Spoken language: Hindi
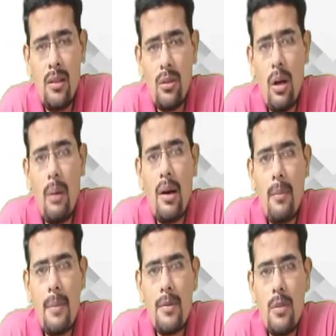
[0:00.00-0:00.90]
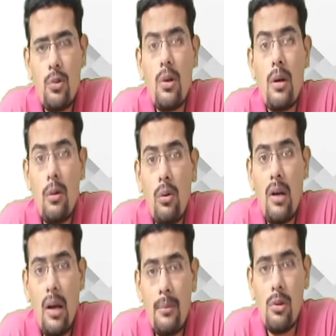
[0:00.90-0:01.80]
तो अब अगर मैं आपसे पूछूँ अगर लोग
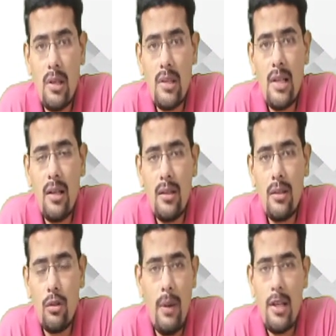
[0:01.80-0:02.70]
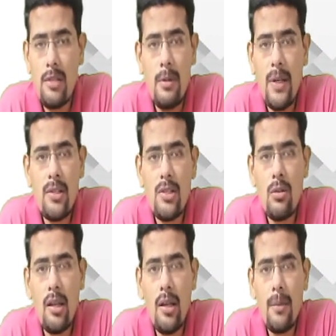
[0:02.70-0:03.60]
काम छोड़कर जा रहे हैं तो मैनेजमेंट पर टेंशन
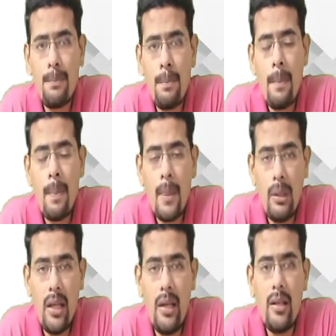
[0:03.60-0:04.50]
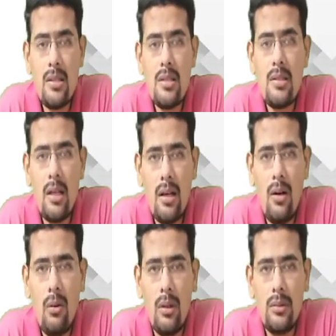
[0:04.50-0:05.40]
तो आता है बताइए टेंशन ज़्यादा
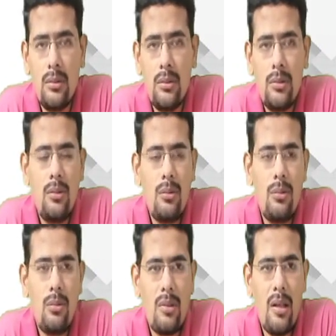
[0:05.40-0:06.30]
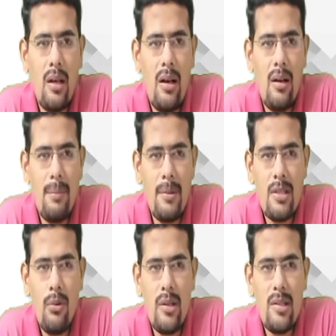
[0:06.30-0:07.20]
कहाँ होगा तो क्या आप ऐसा
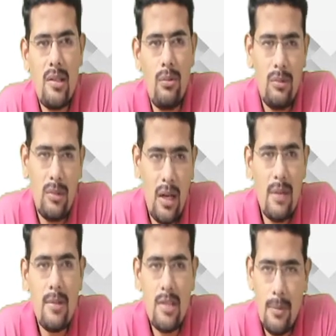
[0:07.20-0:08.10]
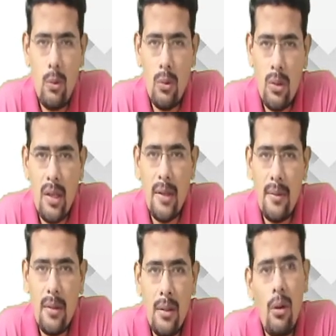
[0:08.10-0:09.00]
बोलोगे सर देखो टाटिया में से भी दो लोग गए हैं
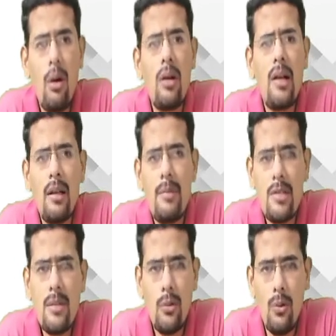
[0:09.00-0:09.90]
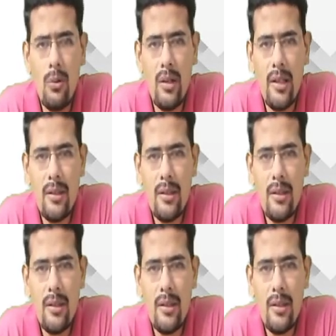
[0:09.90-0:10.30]
और टाटा में से भी दो लोग गए